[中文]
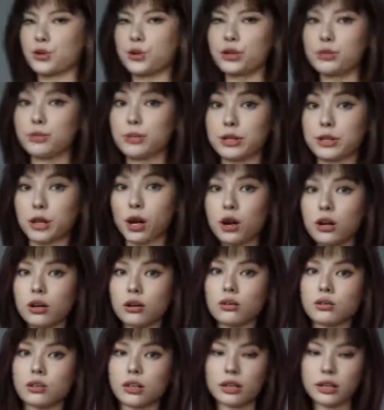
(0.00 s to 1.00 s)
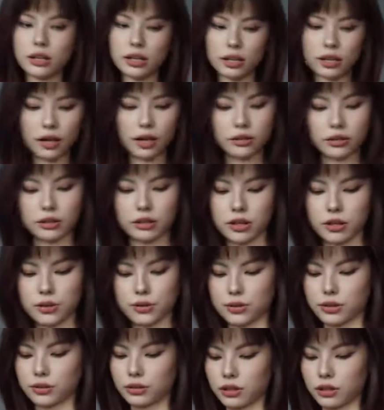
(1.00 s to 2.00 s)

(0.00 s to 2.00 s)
后是比较厚的呢料的那种。